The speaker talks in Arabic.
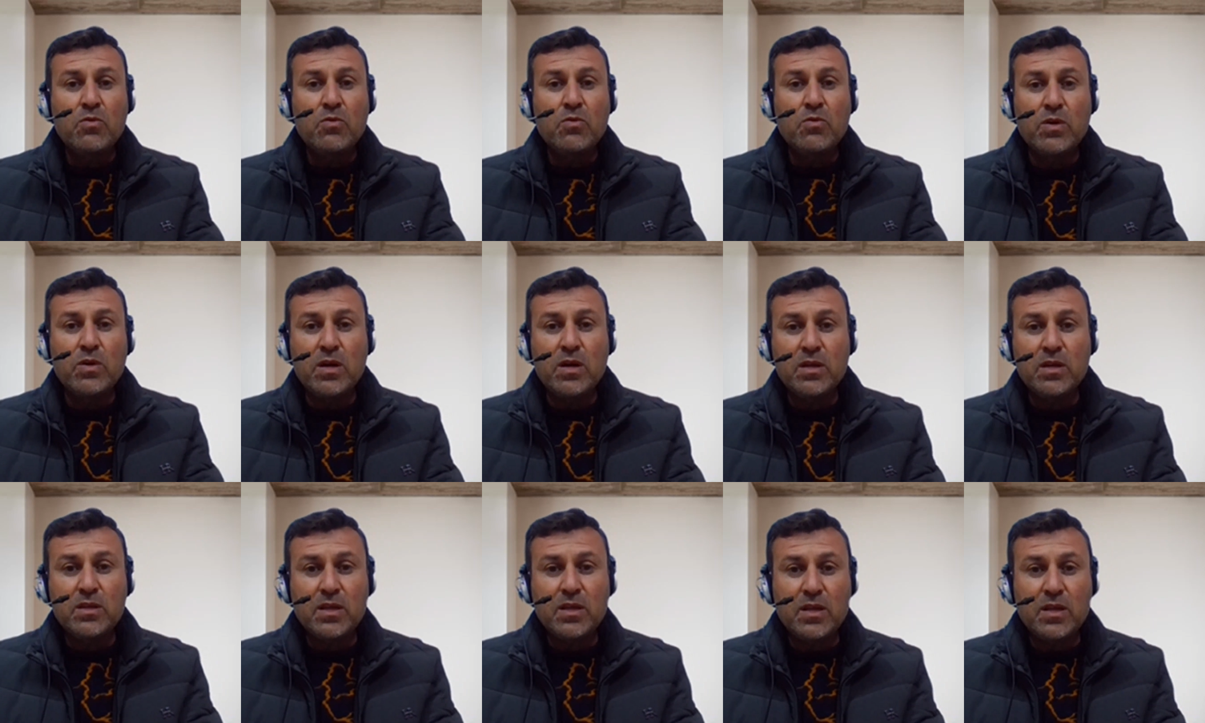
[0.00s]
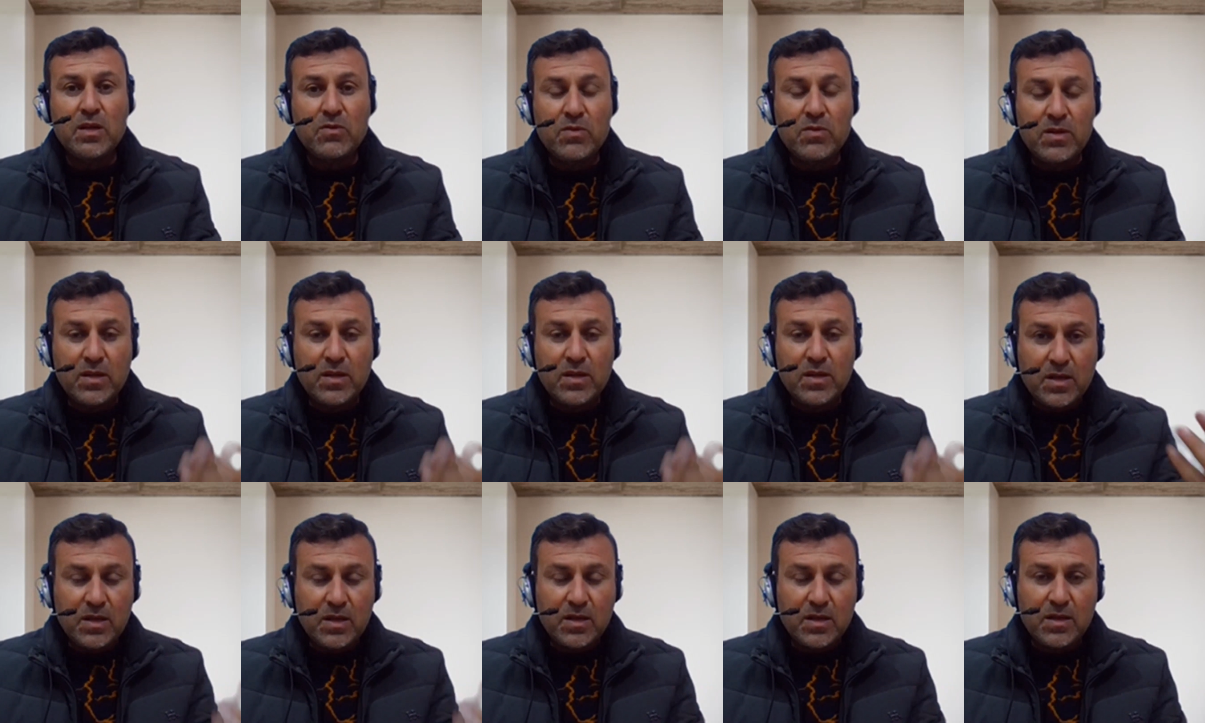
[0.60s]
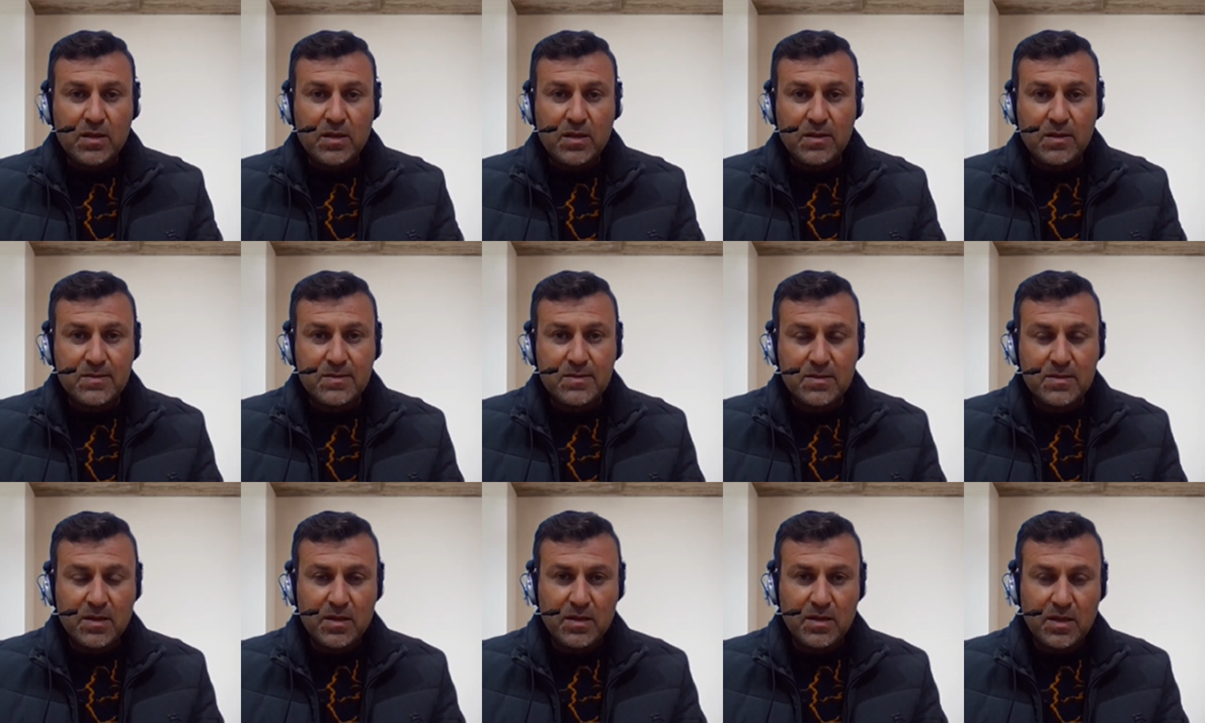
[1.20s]
وتناولنا
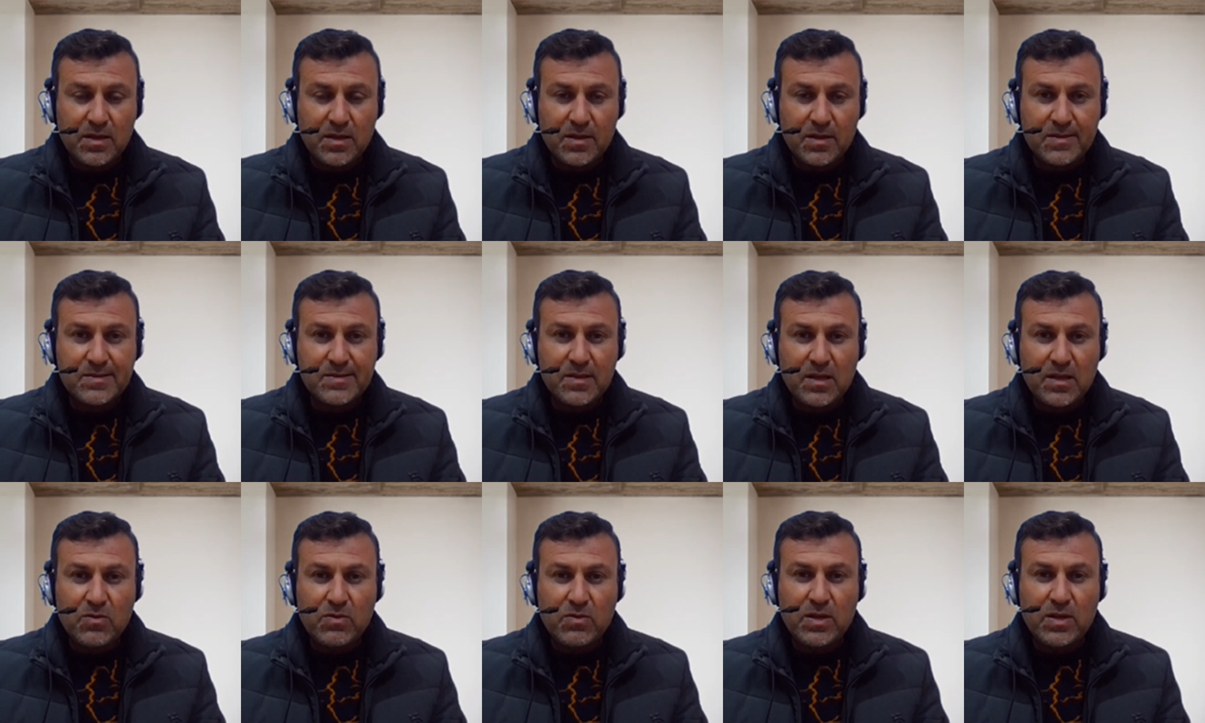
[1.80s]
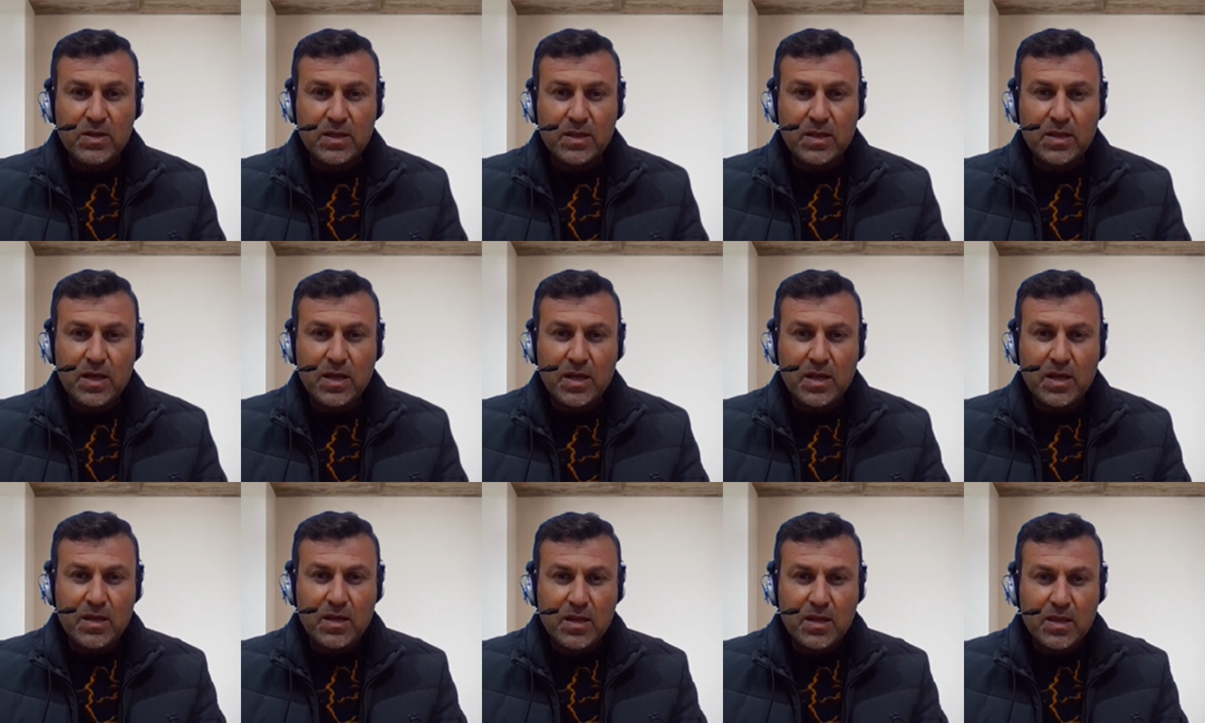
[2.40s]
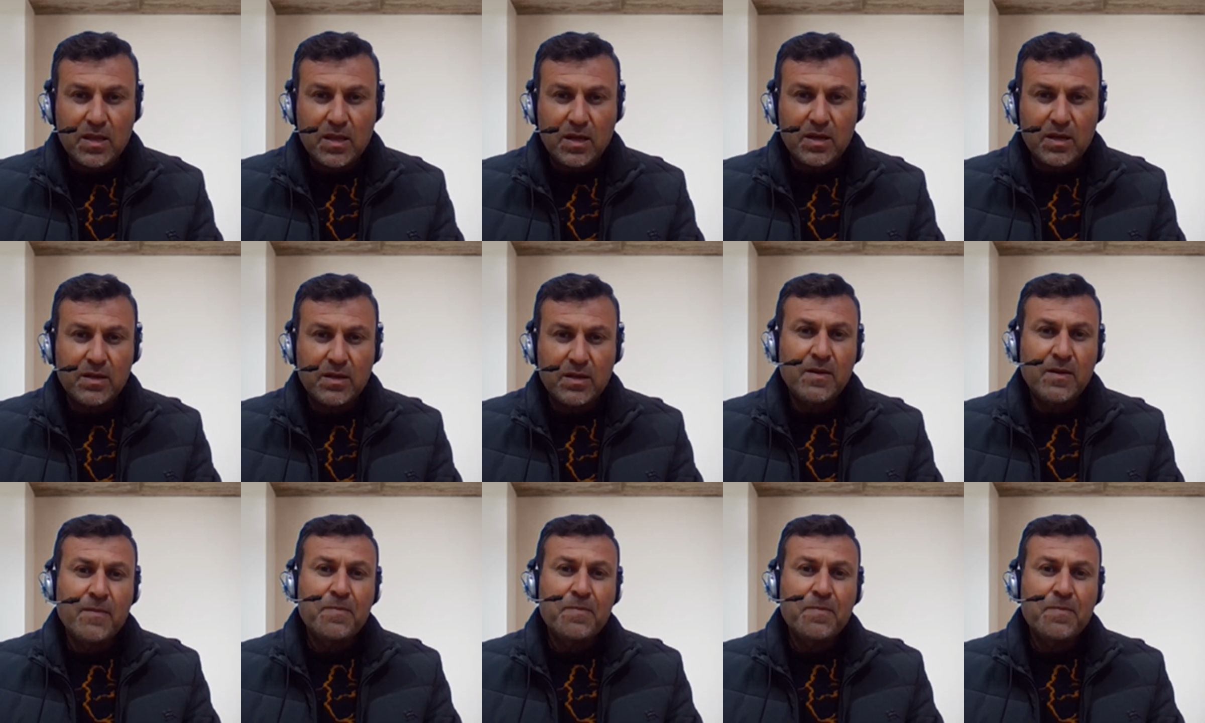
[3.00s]
نصان النص الأول يتحدث
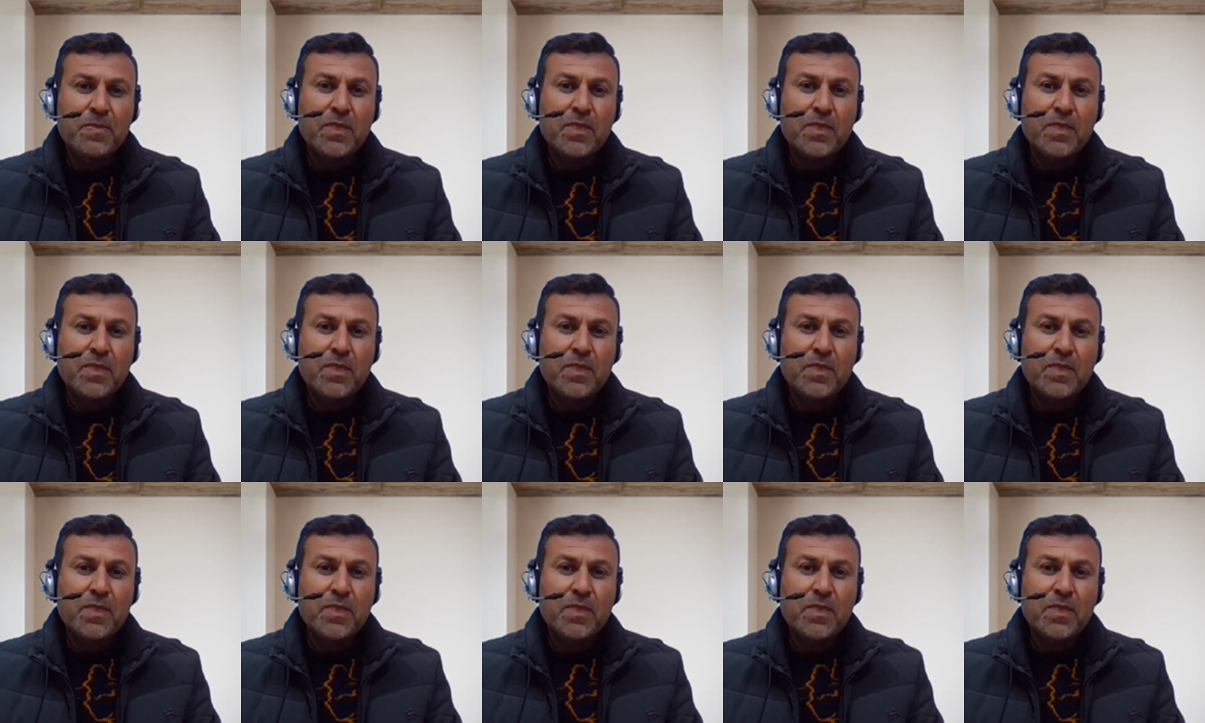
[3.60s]
عن